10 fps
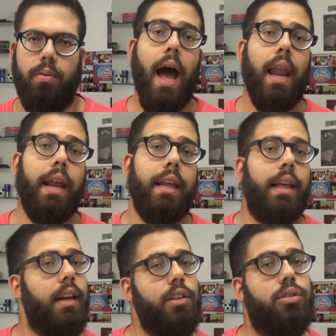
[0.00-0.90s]
Além
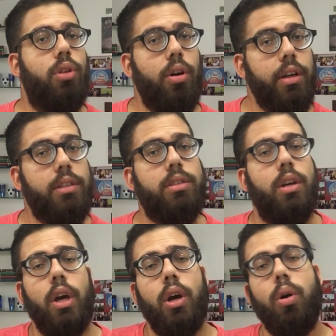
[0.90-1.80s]
deles dois,
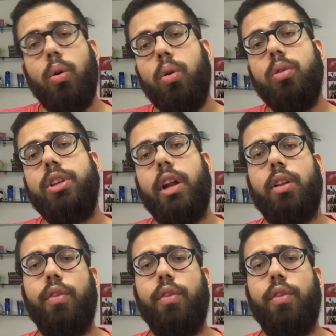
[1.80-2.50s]
o diretor